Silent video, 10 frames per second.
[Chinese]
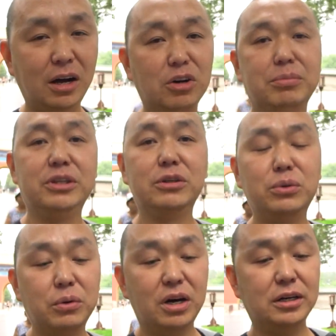奥林匹克
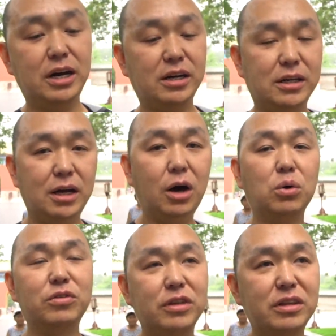公园啊、
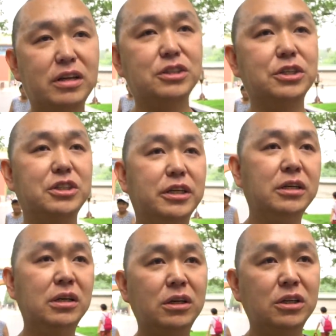奥森啊这些，
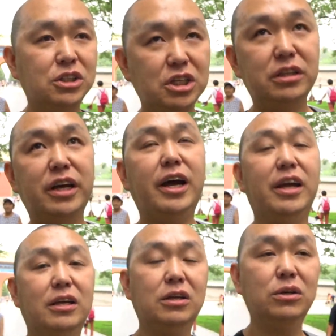现代、
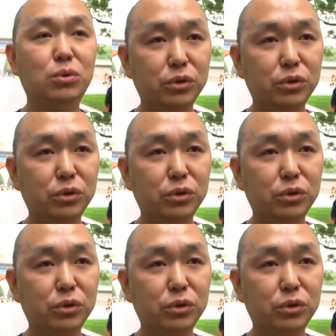古